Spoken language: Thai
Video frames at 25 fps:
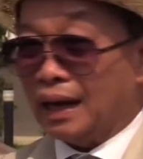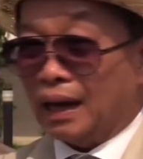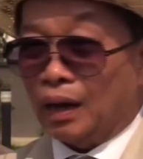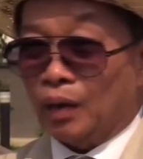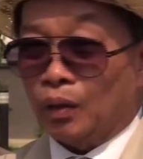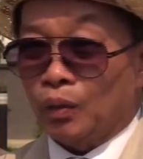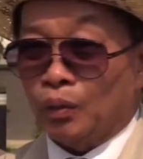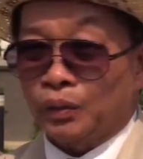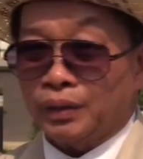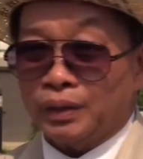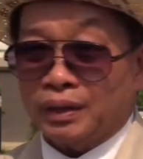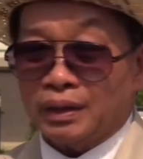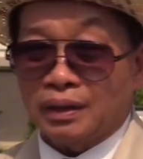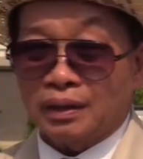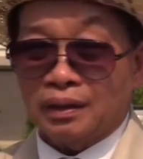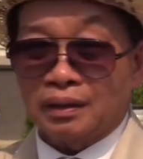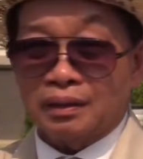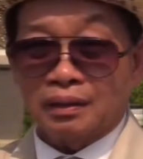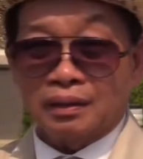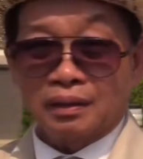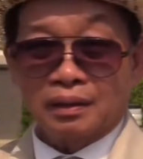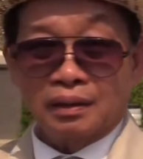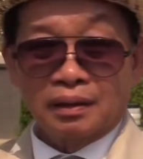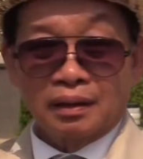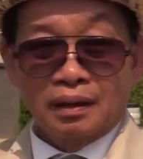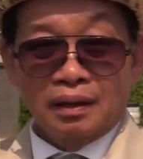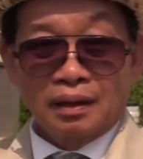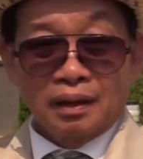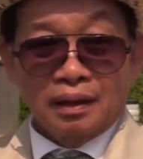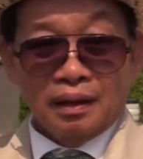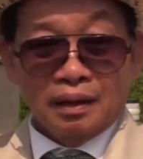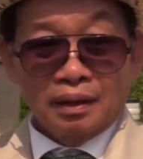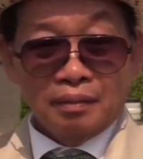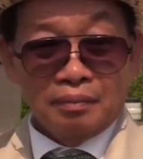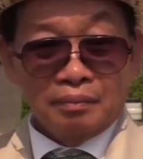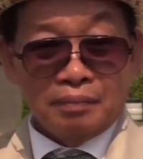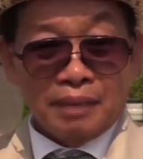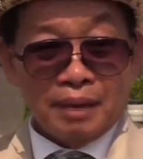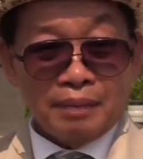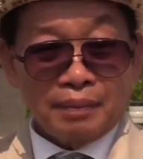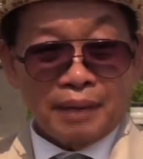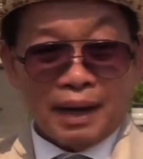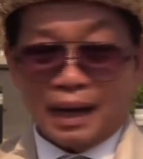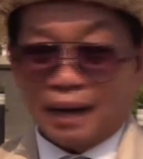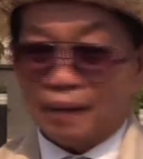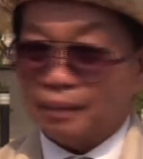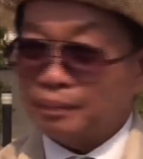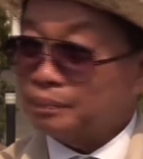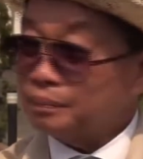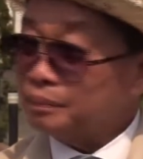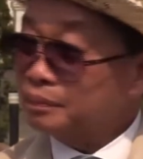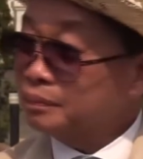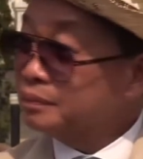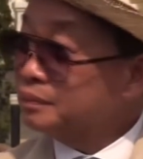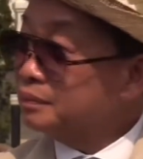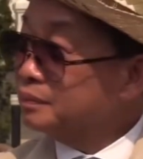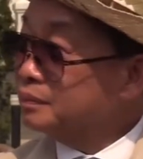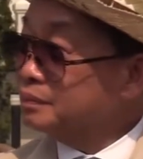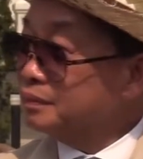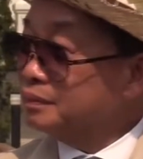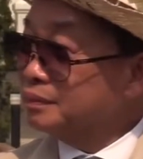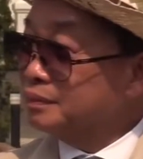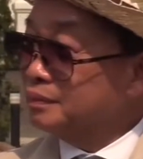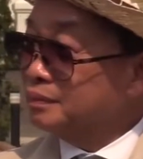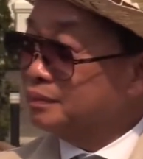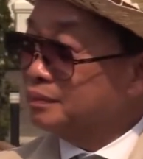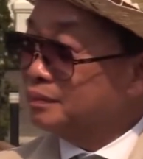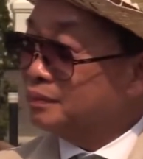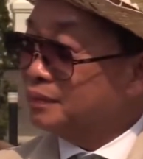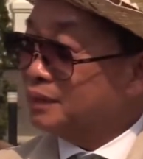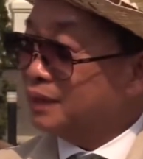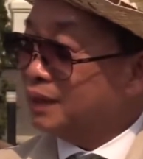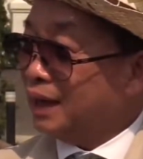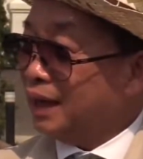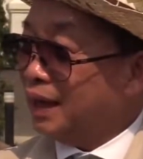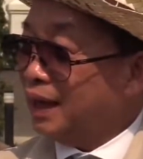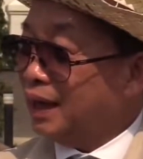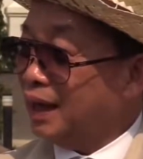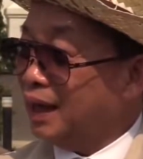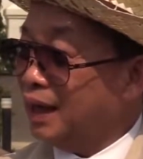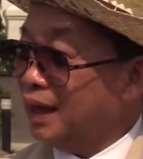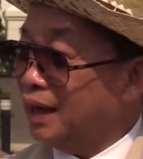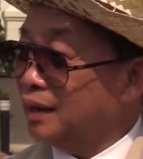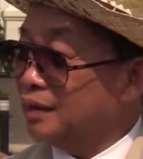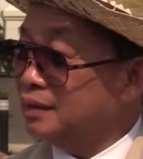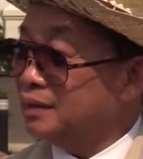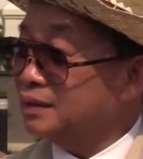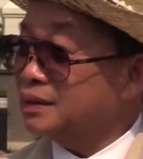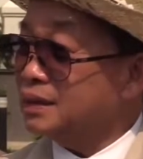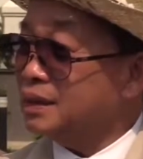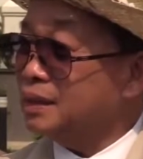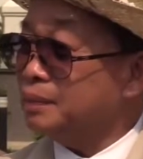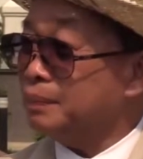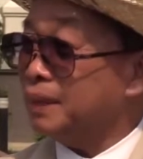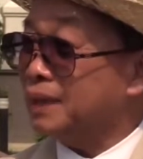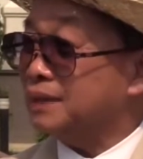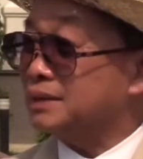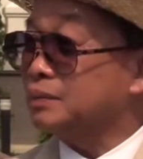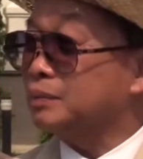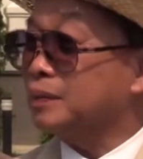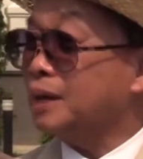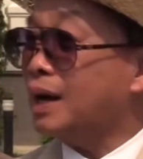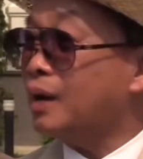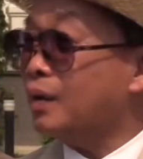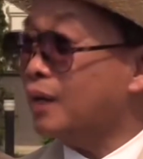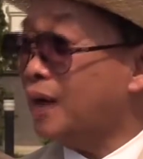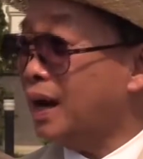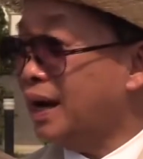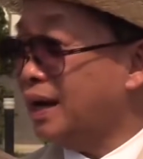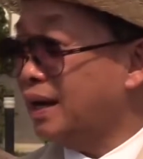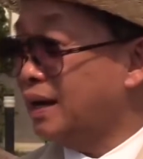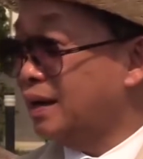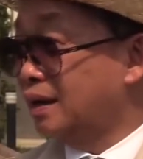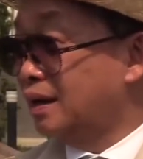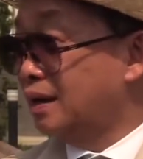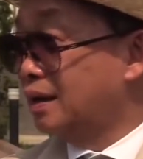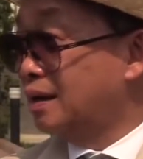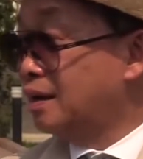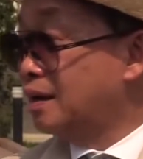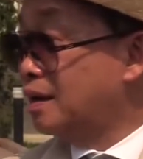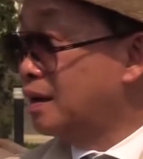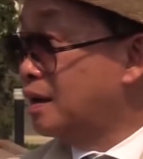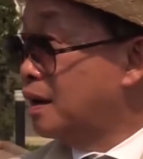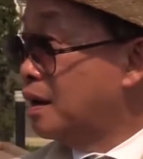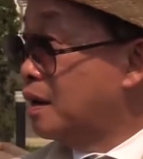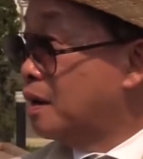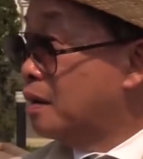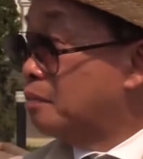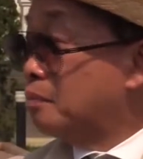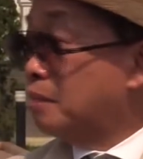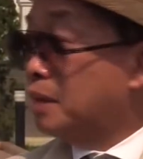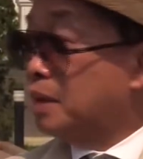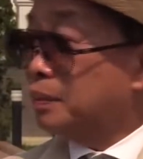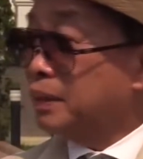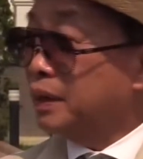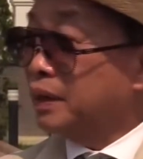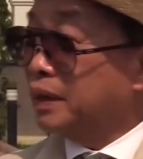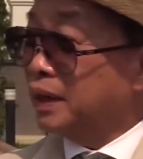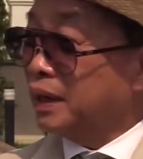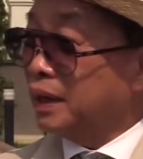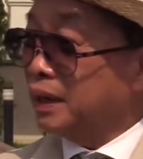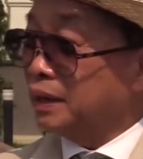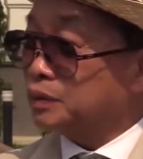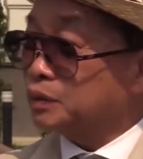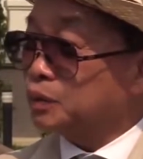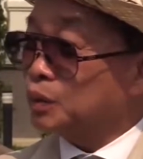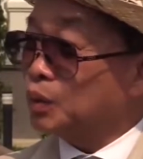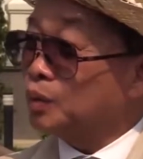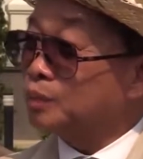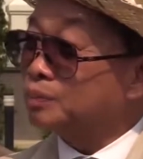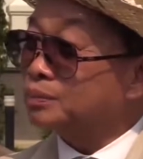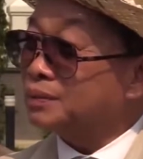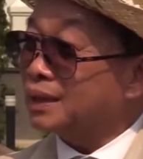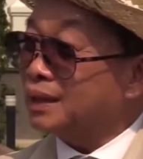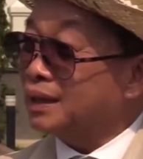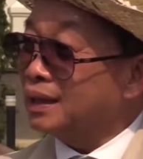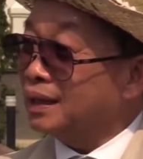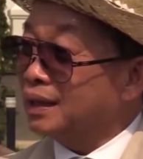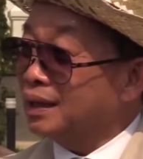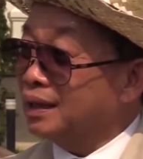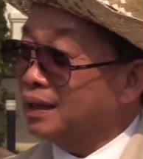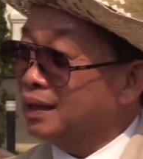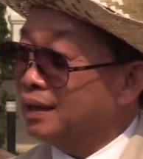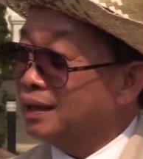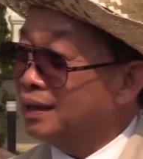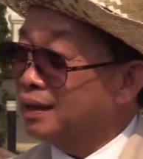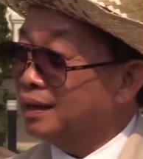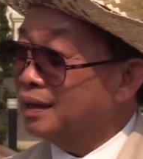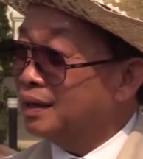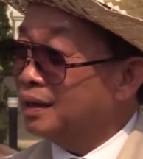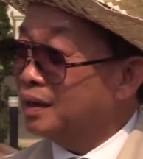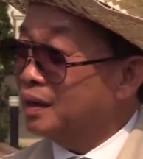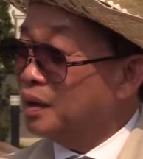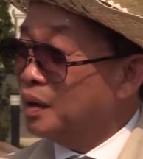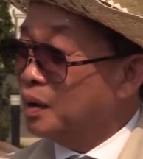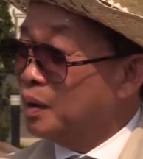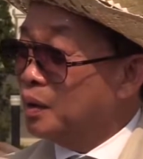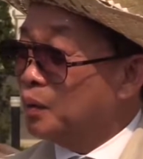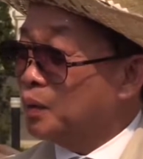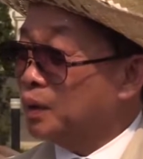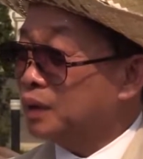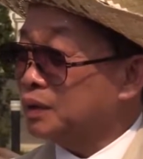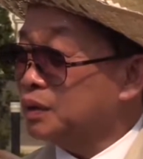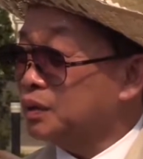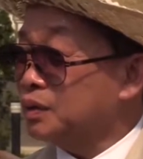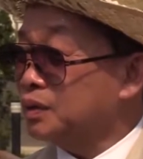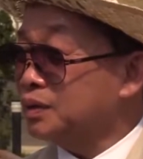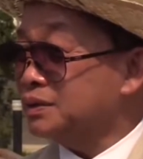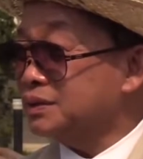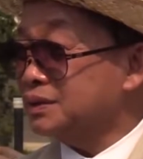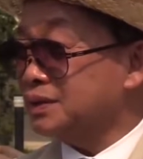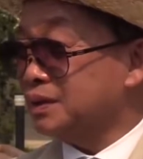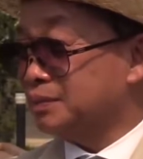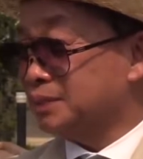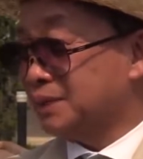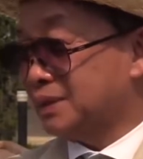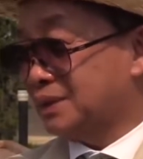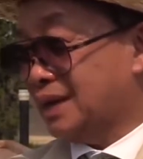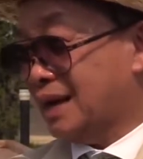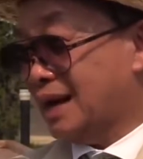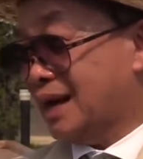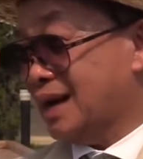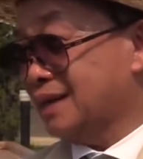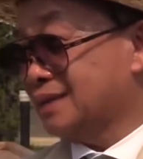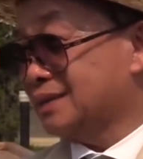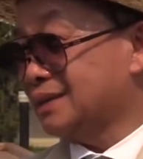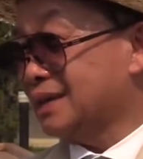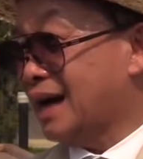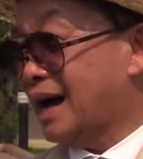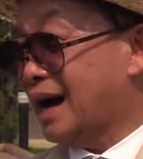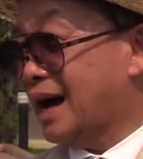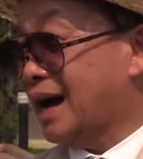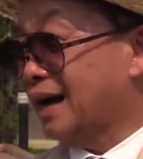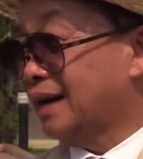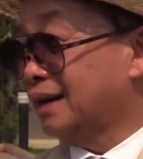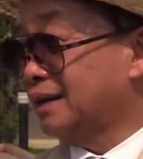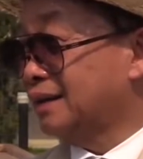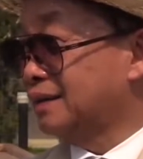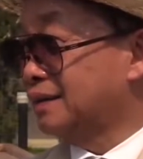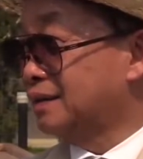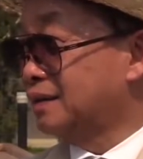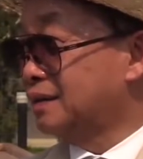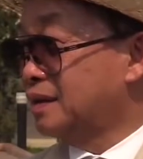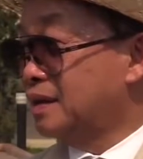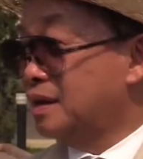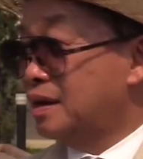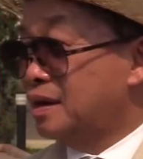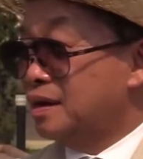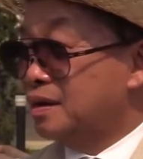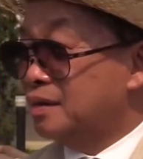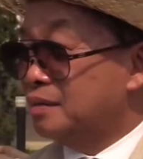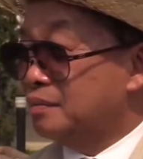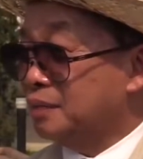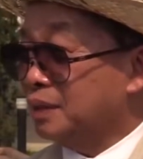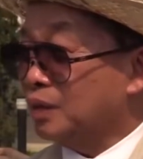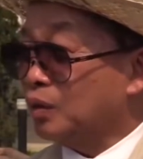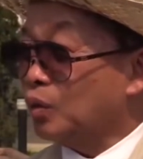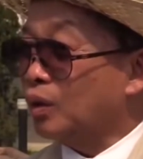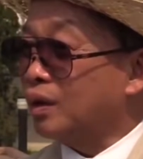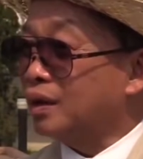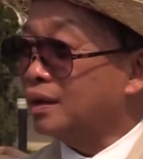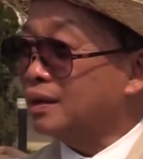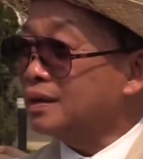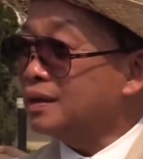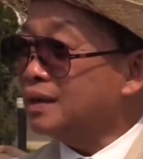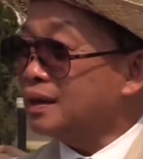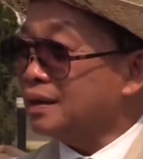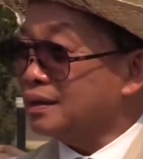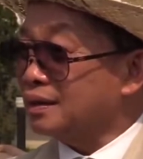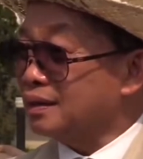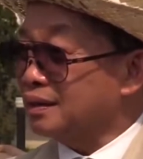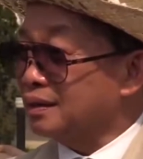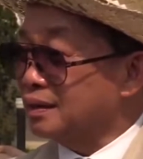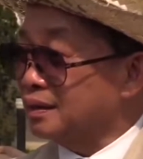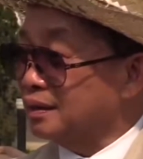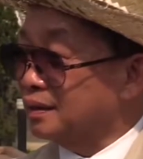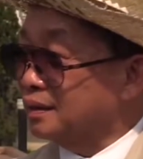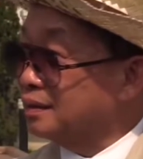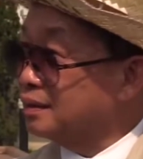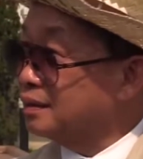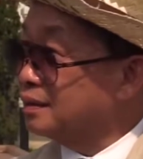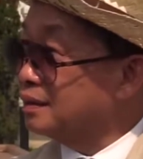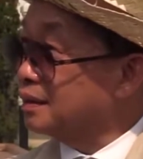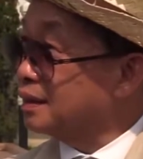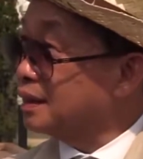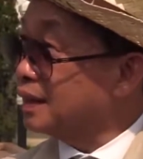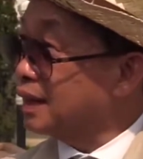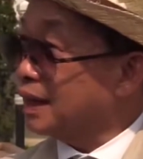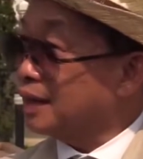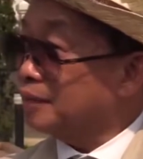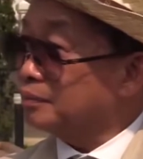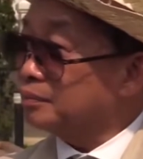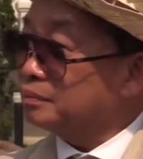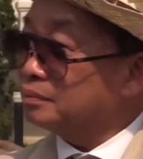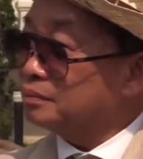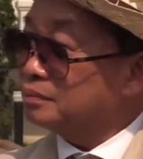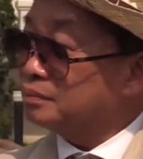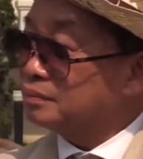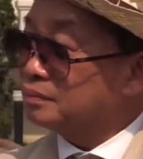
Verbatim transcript: อย่าเอาเรื่องบ้านพักแค่เนื้อที่89 ไร่มาเป็นเหตุโจมตีว่าจะต้องเสื่อมศรัทธาศาลมันคนละเรื่องกันเลยนะครับ